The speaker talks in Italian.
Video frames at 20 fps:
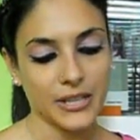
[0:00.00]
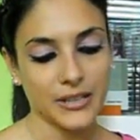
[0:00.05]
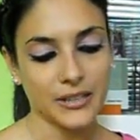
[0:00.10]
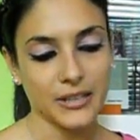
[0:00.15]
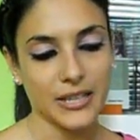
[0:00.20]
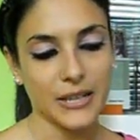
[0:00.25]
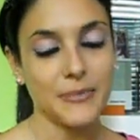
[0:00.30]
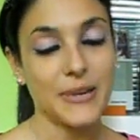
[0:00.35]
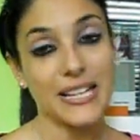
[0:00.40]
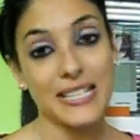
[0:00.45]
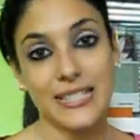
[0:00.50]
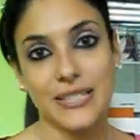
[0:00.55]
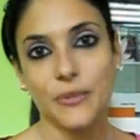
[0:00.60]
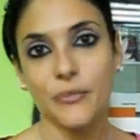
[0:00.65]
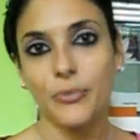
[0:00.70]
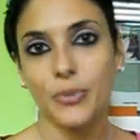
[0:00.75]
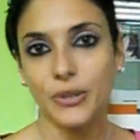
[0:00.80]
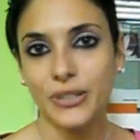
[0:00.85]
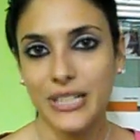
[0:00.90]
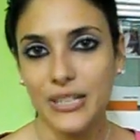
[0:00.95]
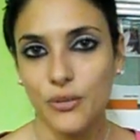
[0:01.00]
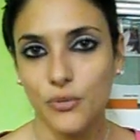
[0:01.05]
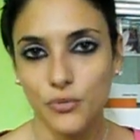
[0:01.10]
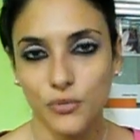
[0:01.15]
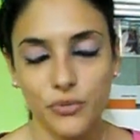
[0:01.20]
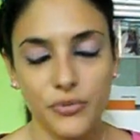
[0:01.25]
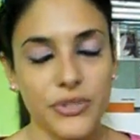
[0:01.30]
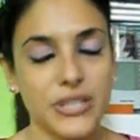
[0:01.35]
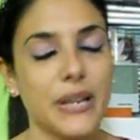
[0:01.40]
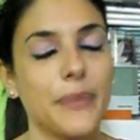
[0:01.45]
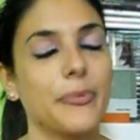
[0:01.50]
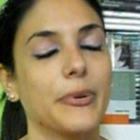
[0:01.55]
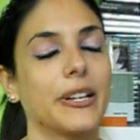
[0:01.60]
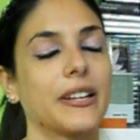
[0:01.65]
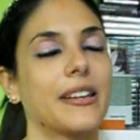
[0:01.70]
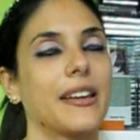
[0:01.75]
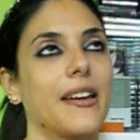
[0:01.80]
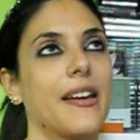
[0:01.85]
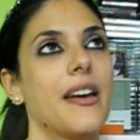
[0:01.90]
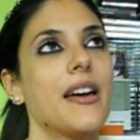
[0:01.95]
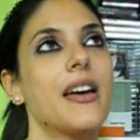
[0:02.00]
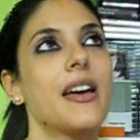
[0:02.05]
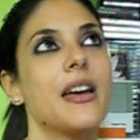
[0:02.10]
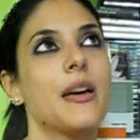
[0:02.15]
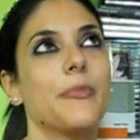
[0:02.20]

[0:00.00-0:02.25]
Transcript: rimaste un po' deluse perché